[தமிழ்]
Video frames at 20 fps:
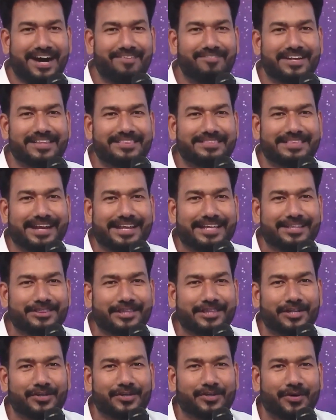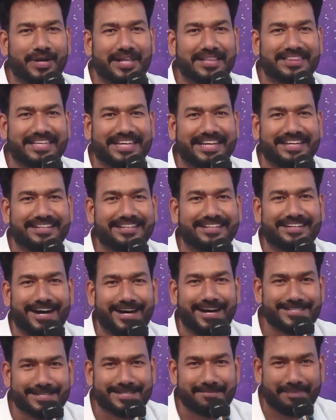அவர் தரித்திர கோலத்தை எடுக்க
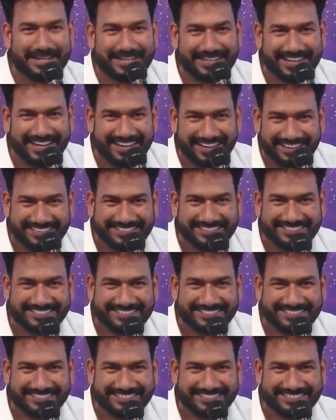ஆசைப்பட்டார்